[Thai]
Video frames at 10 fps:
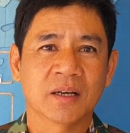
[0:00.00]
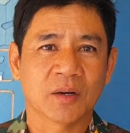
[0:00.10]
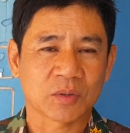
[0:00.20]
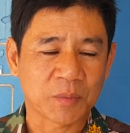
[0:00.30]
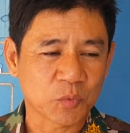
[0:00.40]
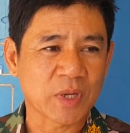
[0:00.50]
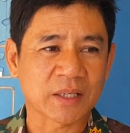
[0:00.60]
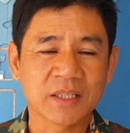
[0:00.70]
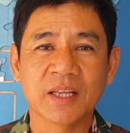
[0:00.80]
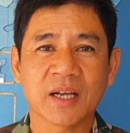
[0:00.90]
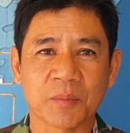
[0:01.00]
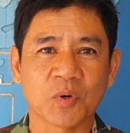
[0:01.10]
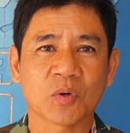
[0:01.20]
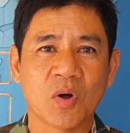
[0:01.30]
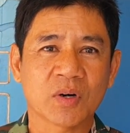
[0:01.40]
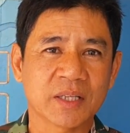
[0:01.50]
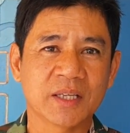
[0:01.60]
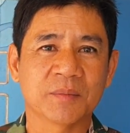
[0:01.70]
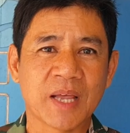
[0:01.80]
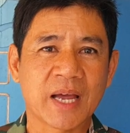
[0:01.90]
เราทำตัวอย่างที่ดีกับน้องๆใน
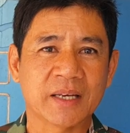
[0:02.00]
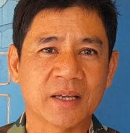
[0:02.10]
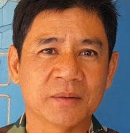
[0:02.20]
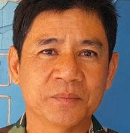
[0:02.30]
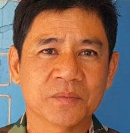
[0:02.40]
ทีมได้เนี่ย